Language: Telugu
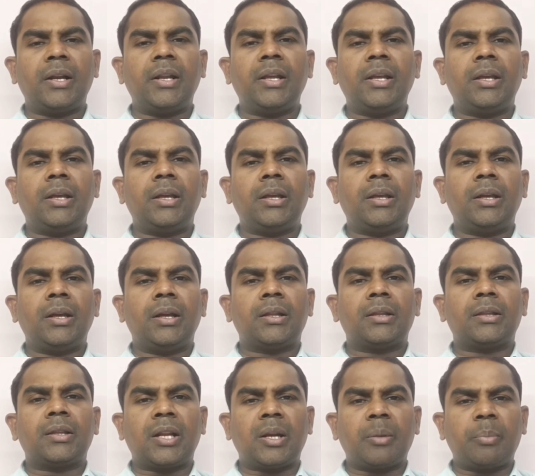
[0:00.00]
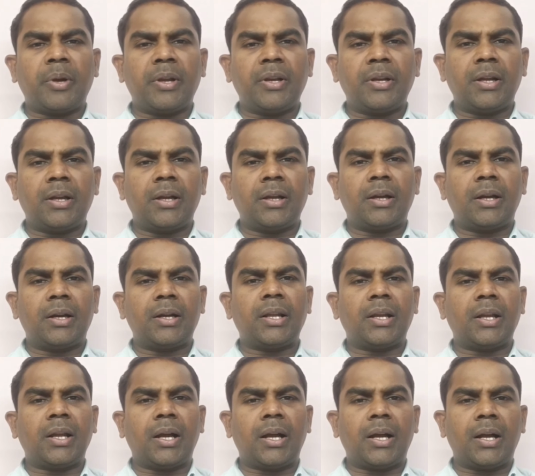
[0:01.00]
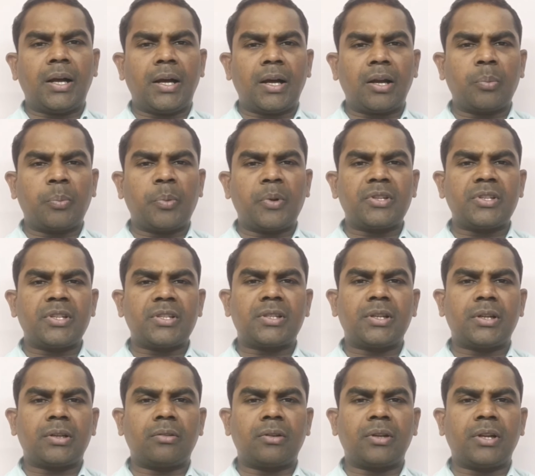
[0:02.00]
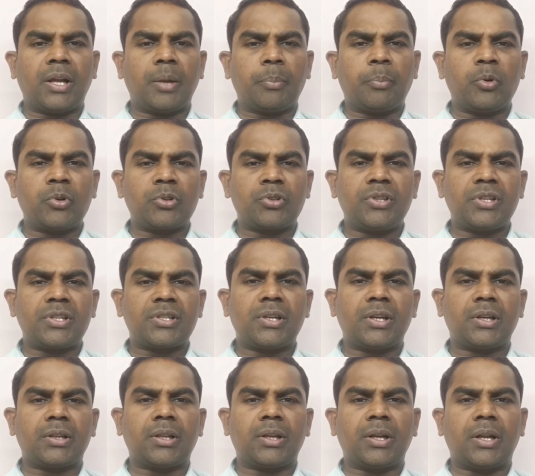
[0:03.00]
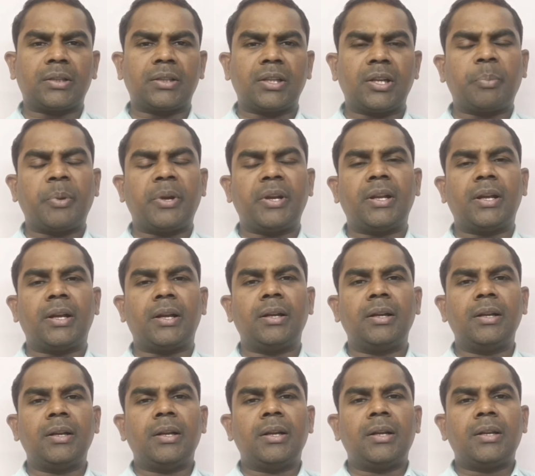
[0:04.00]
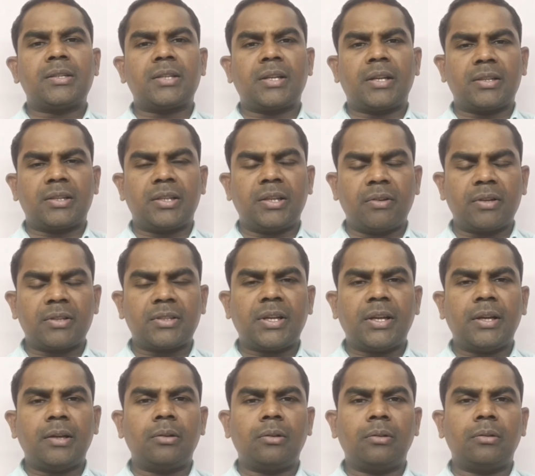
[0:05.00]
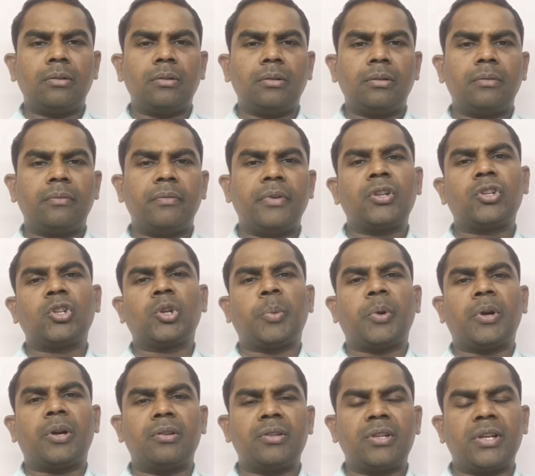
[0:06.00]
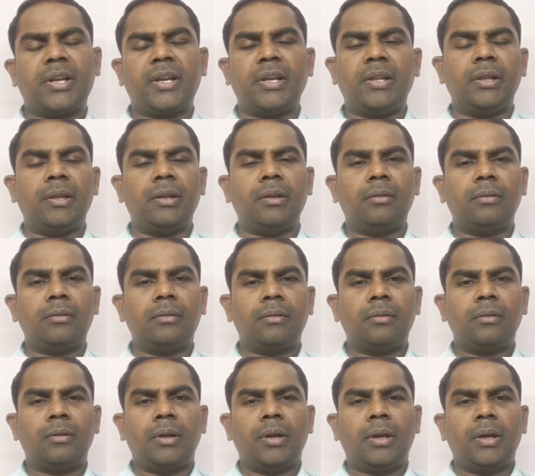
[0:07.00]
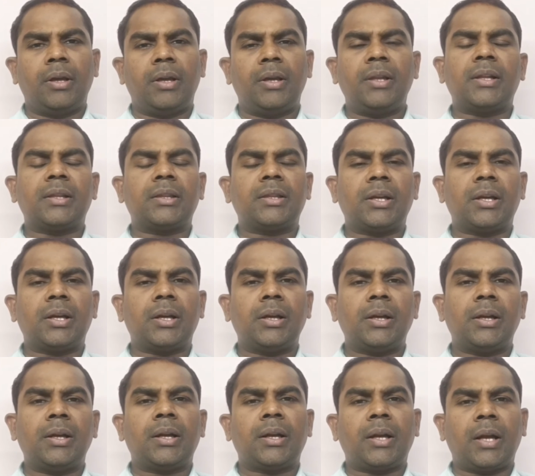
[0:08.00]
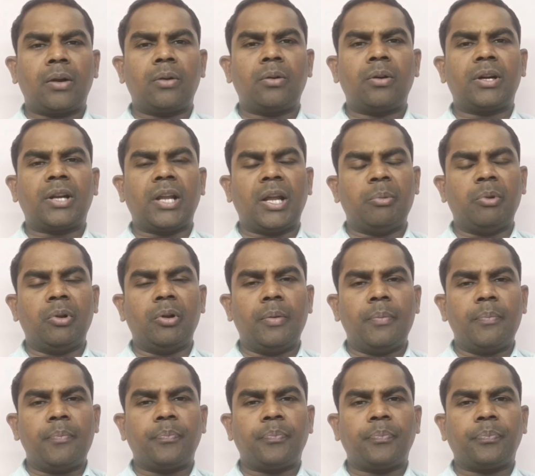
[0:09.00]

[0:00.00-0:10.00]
అని తన పైన అంటే ఆ ఆరోపణ చేసినటువంటి ఆ పోస్ట్ చేసిన అతని పైన చాలా తీవ్ర స్థాయిలో విరుచుకుపడడం జరిగింది ఇదంతా కరోనా టైంలో